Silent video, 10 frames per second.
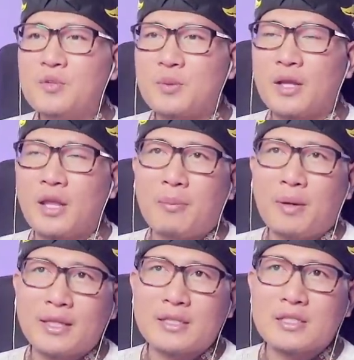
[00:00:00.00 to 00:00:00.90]
Sebenarnya
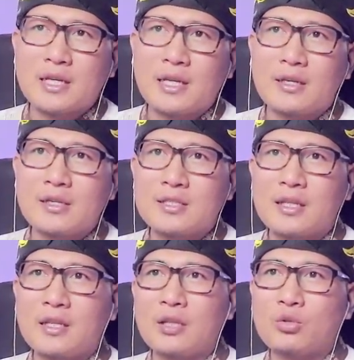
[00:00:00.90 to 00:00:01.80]
banyak sekali
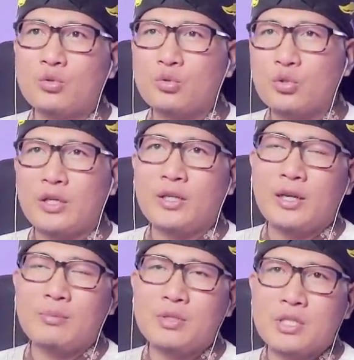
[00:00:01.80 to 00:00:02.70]
istilahnya tuntunan
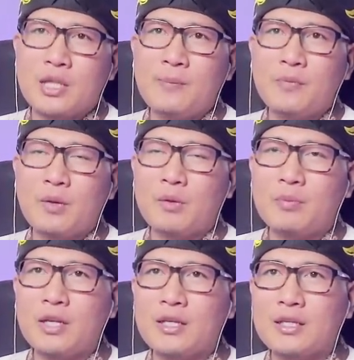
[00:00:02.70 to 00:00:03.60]
dalam Islam
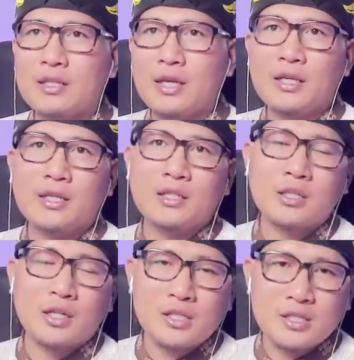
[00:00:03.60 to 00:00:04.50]
apabila kita
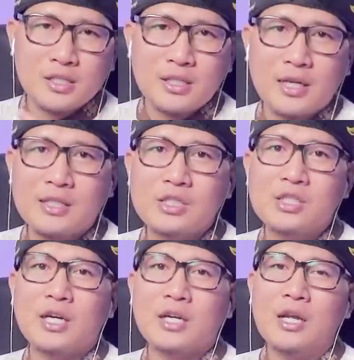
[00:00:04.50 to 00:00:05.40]
ingin rizkinya
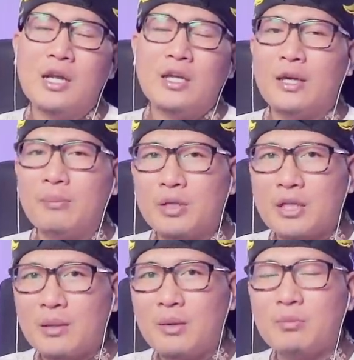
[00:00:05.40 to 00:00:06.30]
lancar. Yang
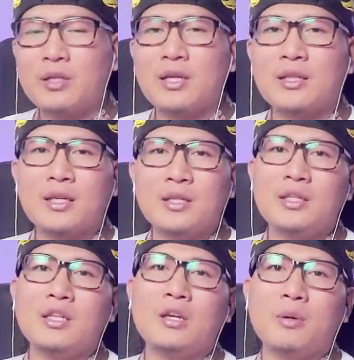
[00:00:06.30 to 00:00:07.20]
pertama mendekatkan
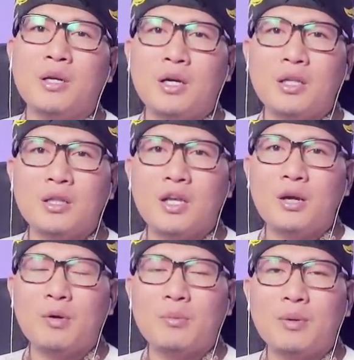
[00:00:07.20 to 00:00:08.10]
diri kepada
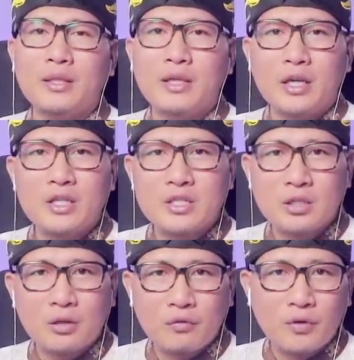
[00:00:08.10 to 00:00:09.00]
Allah perbanyak
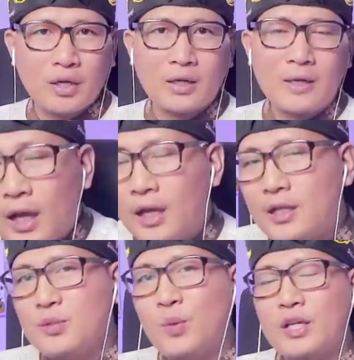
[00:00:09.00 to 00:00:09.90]
istighfar.
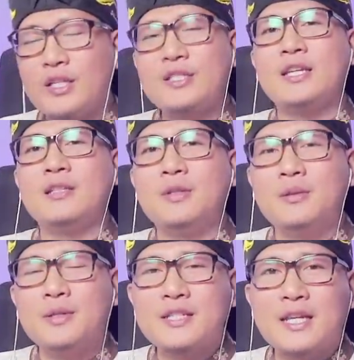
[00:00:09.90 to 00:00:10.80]
Ada sebuah kisah
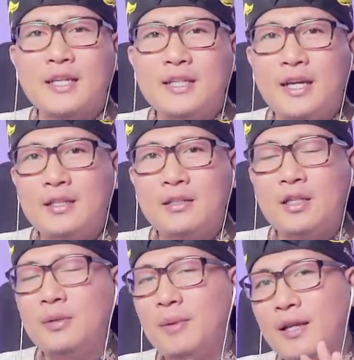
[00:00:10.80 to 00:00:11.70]
teman-teman sekalian
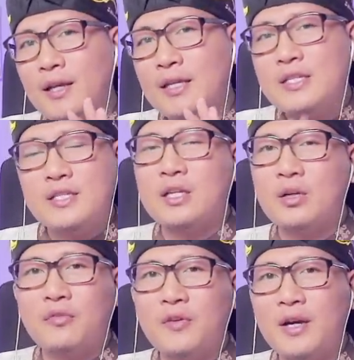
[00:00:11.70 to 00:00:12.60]
di mana
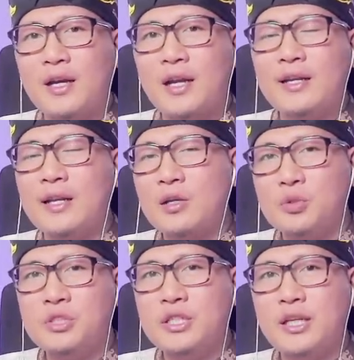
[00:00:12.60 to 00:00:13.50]
istighfar adalah
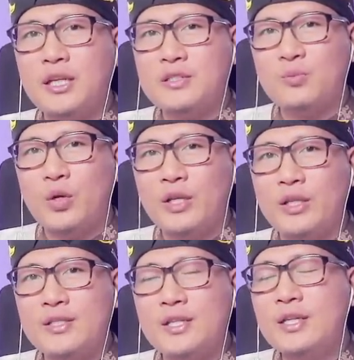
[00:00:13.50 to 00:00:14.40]
kunci dari
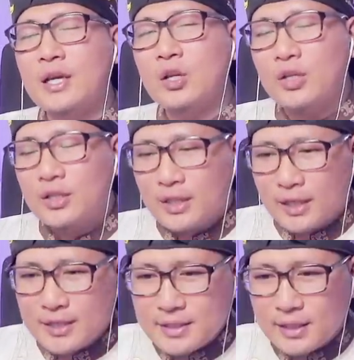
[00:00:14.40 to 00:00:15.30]
semuanya. Jadi kalau
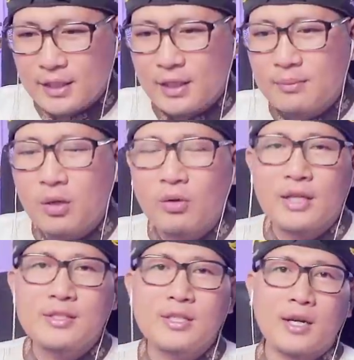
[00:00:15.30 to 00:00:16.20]
kita istilahnya mau
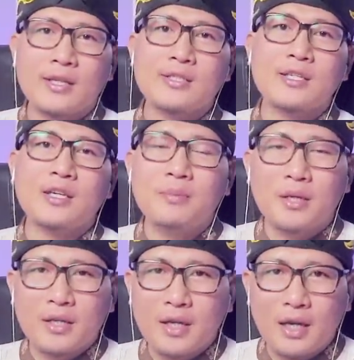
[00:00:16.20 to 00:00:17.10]
lancar rizki
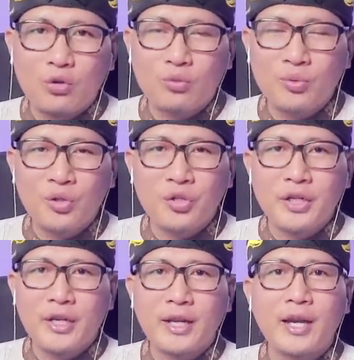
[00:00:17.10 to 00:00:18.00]
berkah
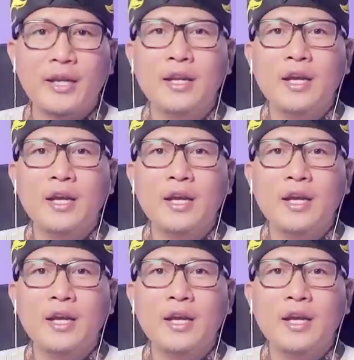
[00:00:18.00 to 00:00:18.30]
umur ya kan,